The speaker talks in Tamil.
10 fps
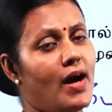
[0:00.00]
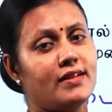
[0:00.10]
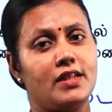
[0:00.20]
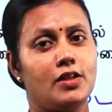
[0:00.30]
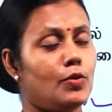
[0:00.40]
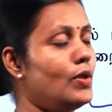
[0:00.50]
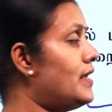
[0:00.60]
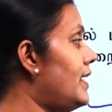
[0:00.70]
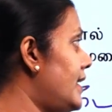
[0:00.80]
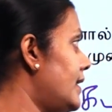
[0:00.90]

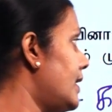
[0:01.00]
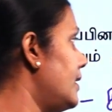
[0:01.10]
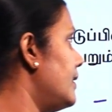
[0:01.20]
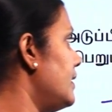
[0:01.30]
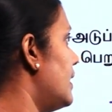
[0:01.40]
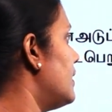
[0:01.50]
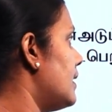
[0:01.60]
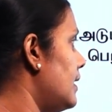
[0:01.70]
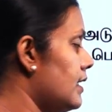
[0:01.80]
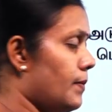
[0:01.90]
பாத்திரத்துள்ள கண்டது
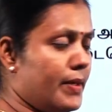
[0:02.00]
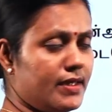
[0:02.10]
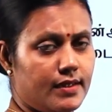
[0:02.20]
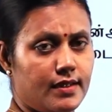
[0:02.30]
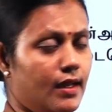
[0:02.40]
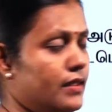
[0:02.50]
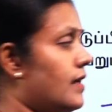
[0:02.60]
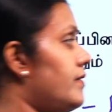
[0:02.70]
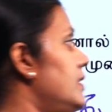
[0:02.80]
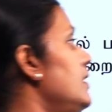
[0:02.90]
கேட்கப்பட்டிருக்கு
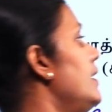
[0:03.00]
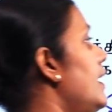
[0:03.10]
அதாவது